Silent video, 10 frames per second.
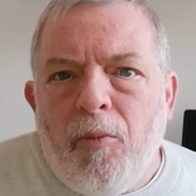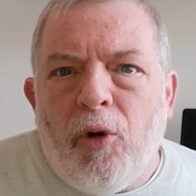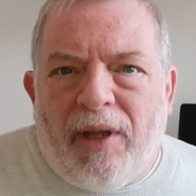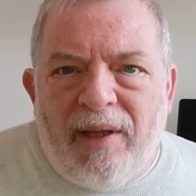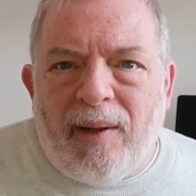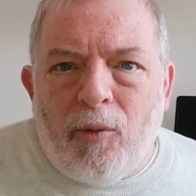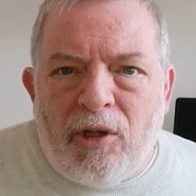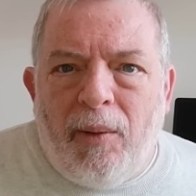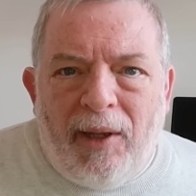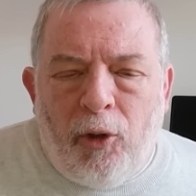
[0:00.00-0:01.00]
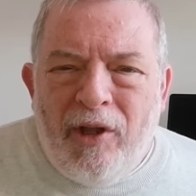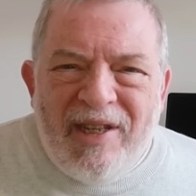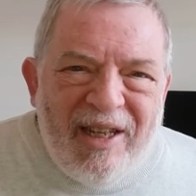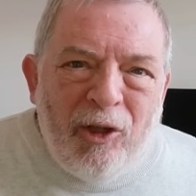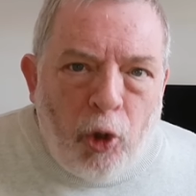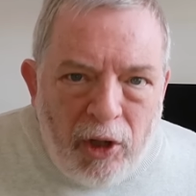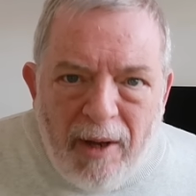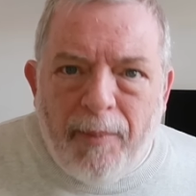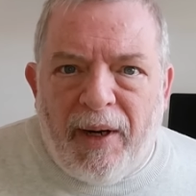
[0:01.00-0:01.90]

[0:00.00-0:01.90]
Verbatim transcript: porque estamos hablando de 110